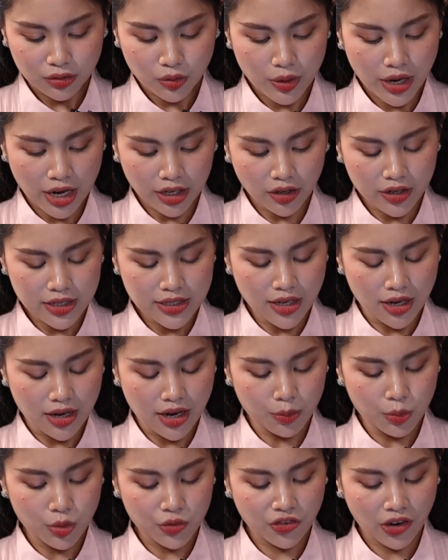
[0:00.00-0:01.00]
Tôi đang có ý định
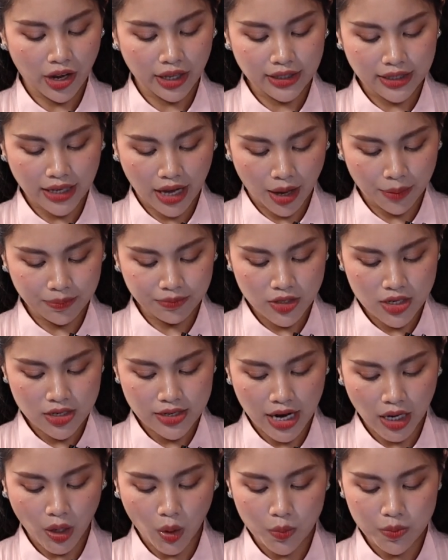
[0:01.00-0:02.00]
là mua flycam
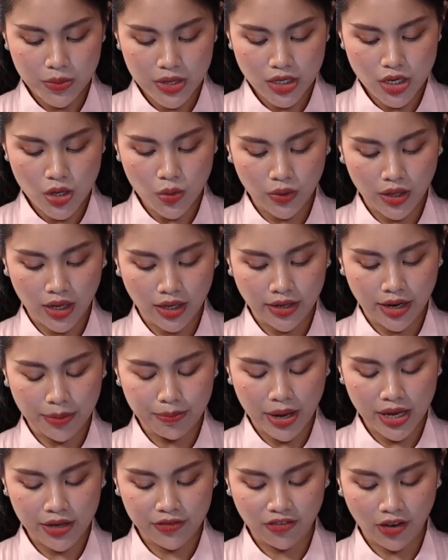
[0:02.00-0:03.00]
nhưng đang không biết điều kiện để
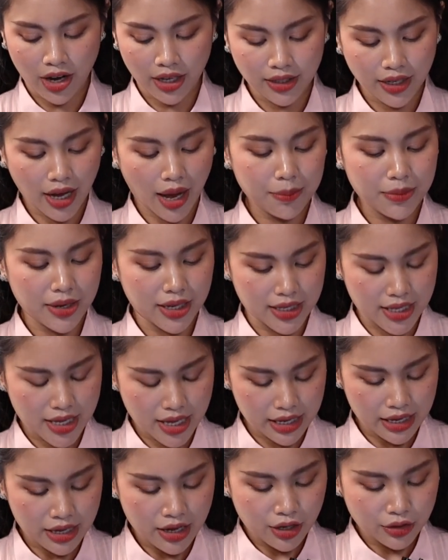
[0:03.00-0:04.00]
bay flycam là
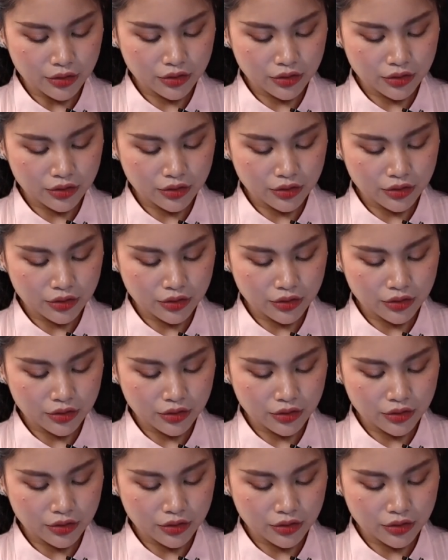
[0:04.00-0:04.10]
gì,